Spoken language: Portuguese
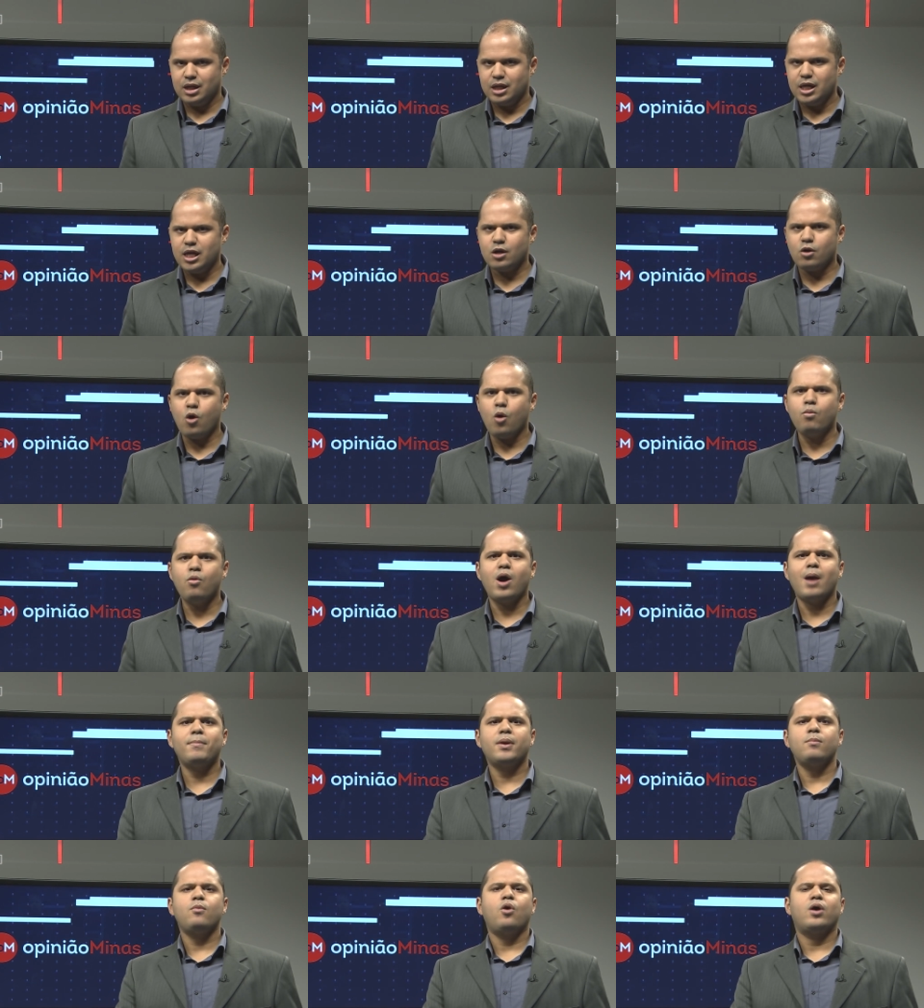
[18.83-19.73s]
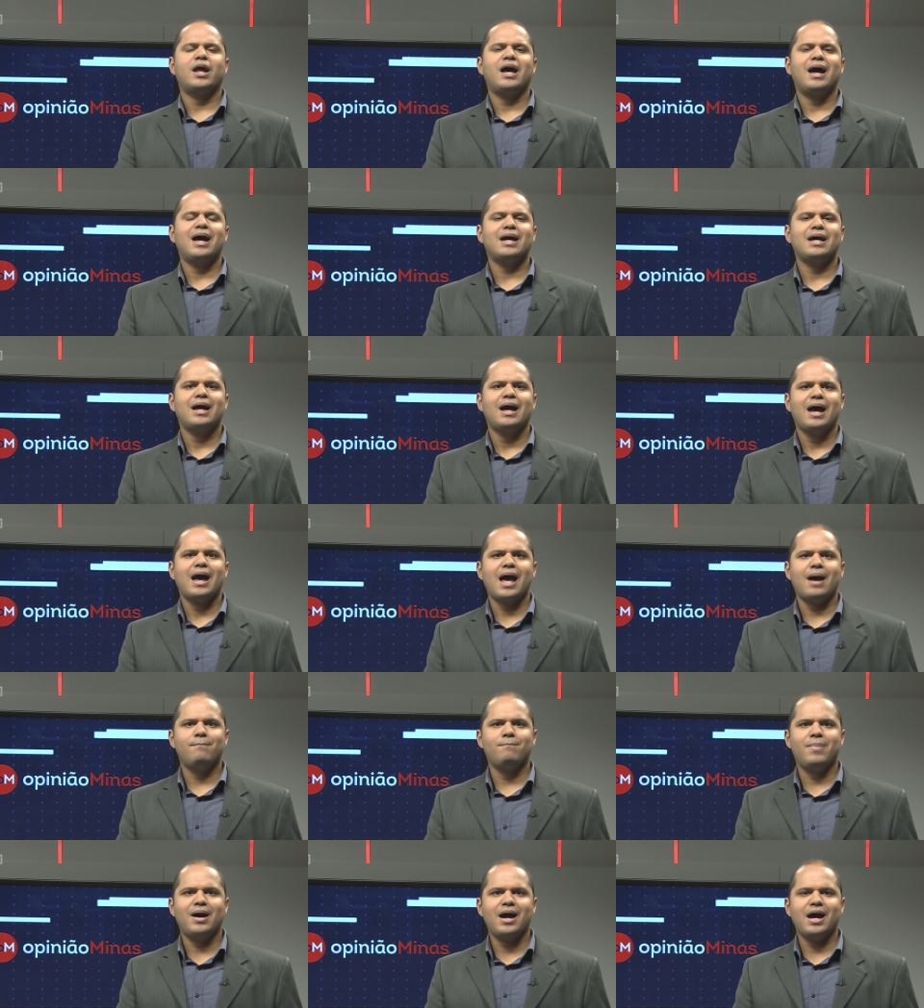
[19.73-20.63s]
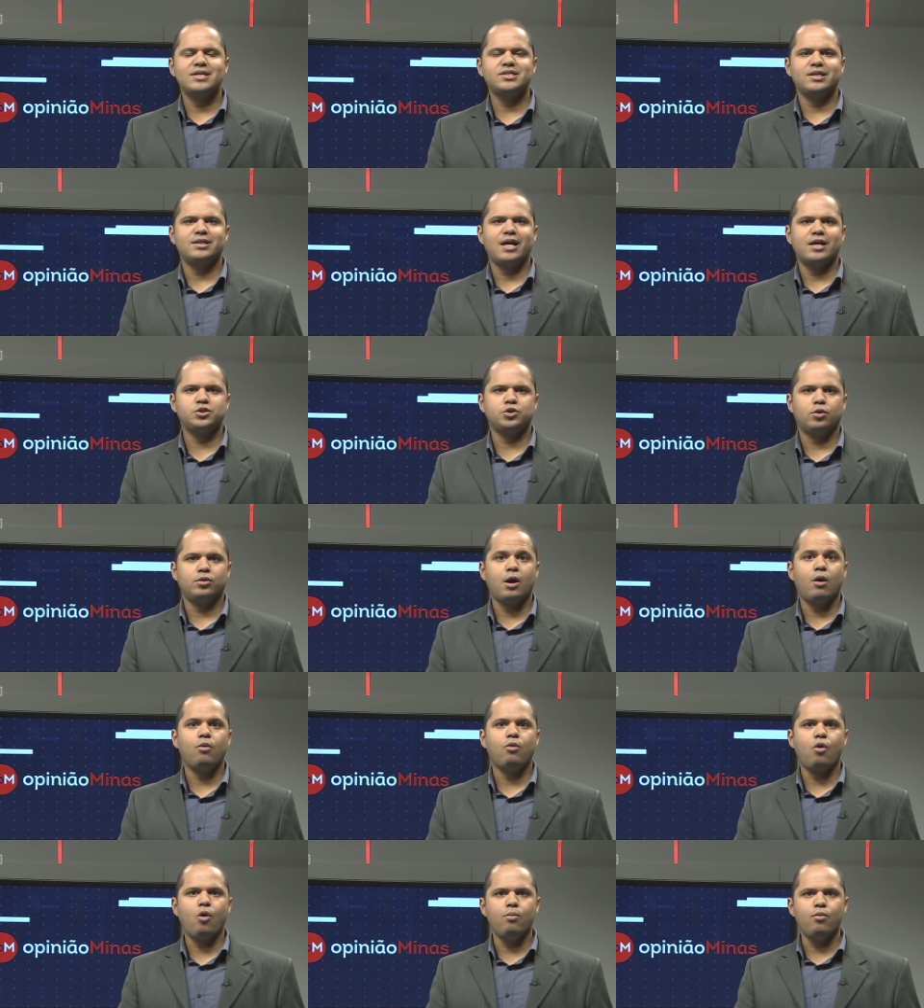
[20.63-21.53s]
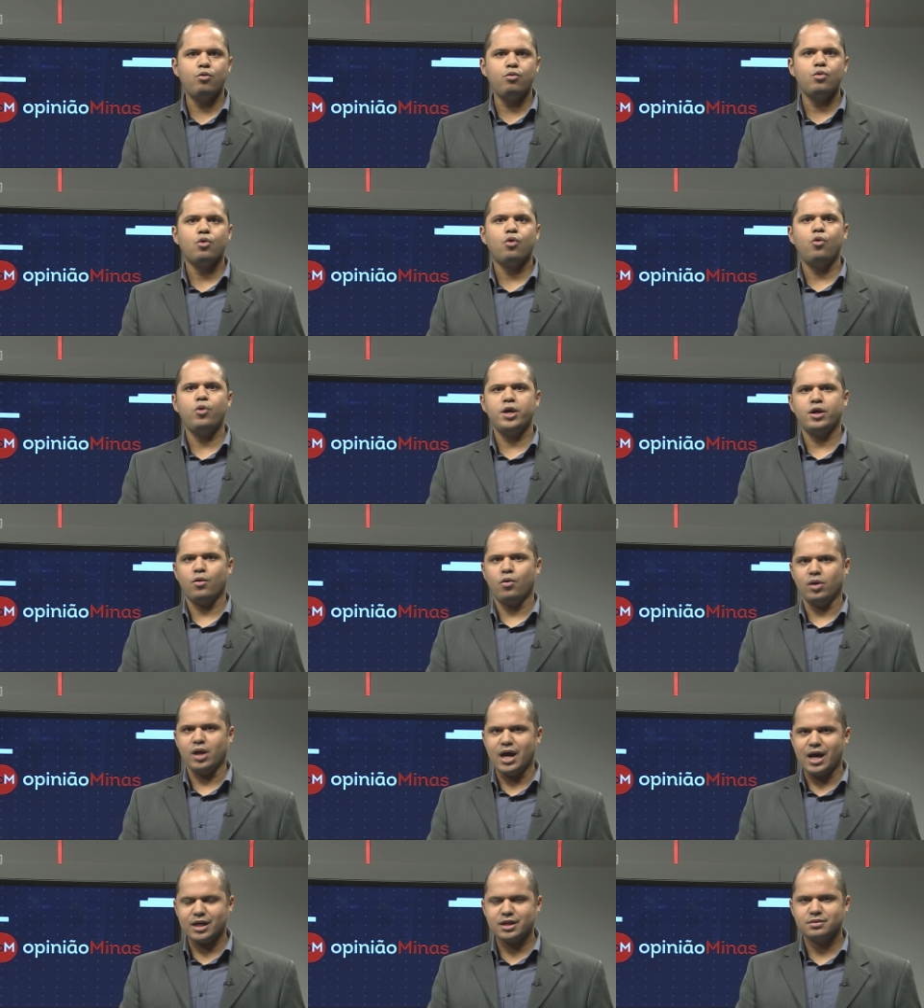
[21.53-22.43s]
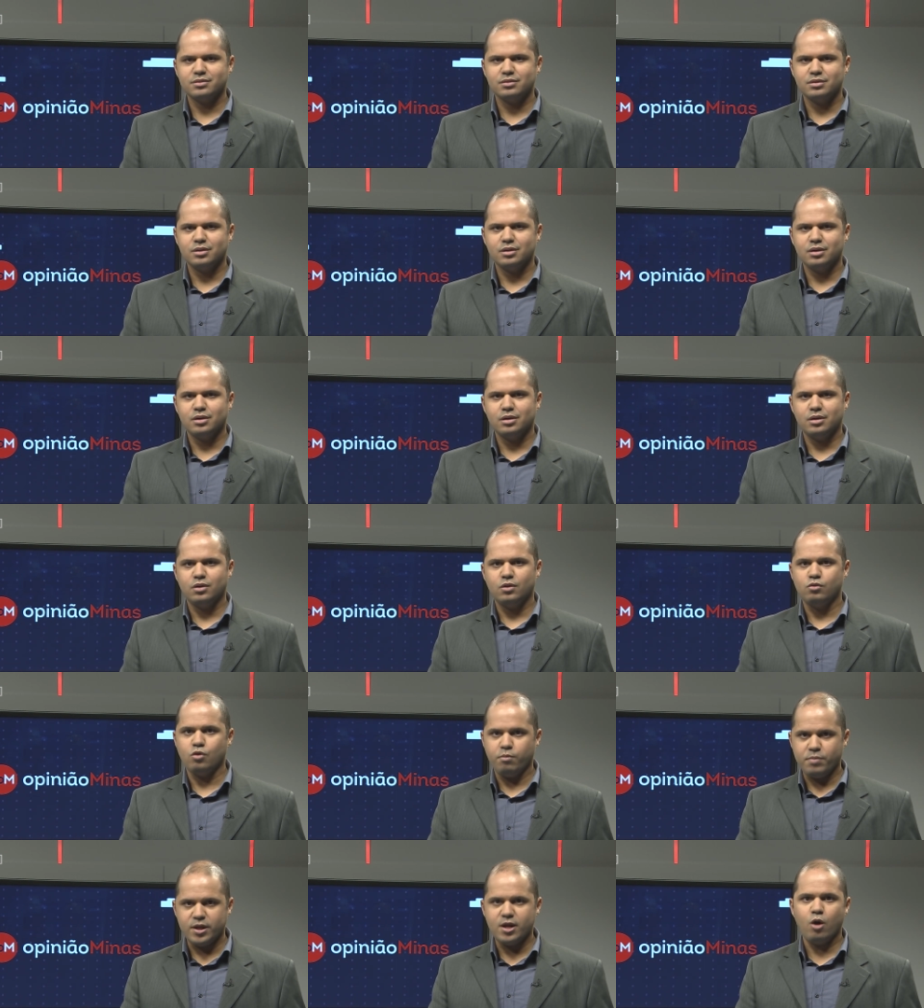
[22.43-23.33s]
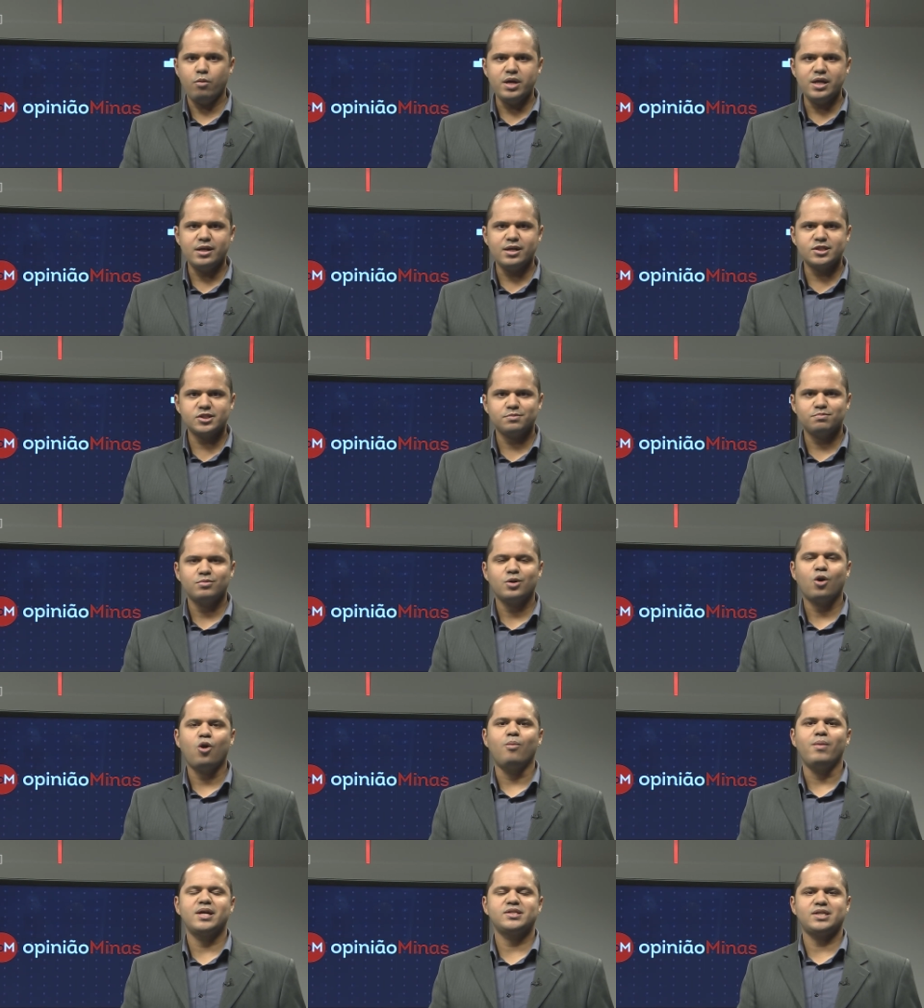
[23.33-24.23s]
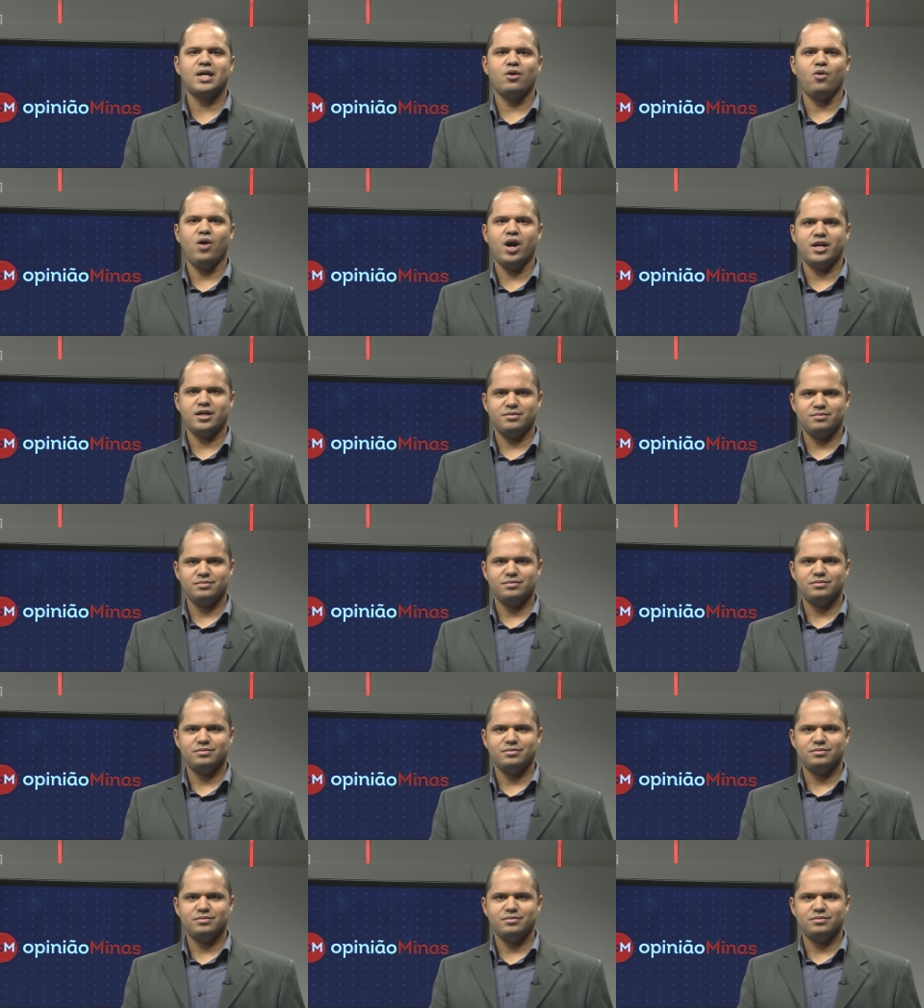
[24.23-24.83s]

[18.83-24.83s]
E como aprimorar a Base Nacional Comum Curricular? O Opinião Minas começa agora.